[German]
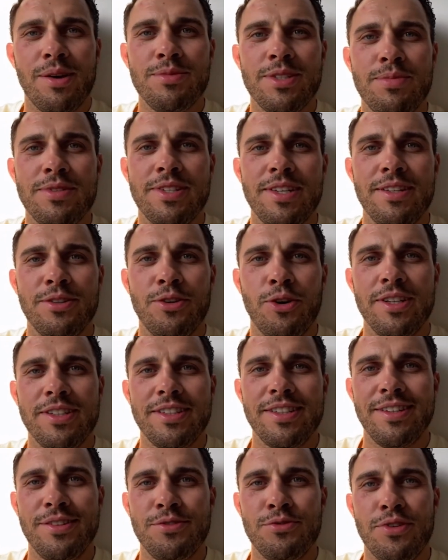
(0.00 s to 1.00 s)
am
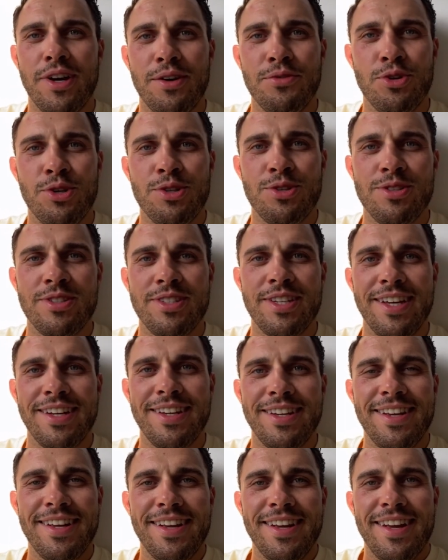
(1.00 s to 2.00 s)
17.09. in Frankfurt zu
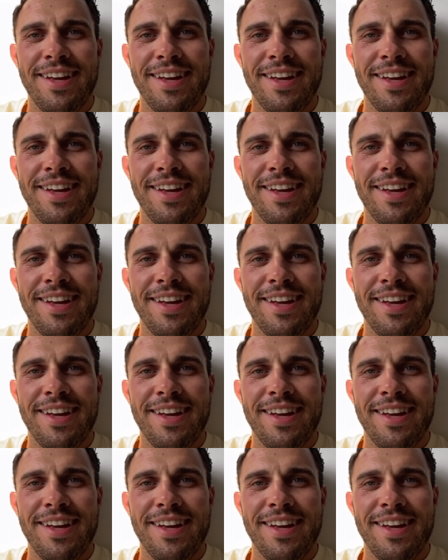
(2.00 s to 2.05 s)
sehen.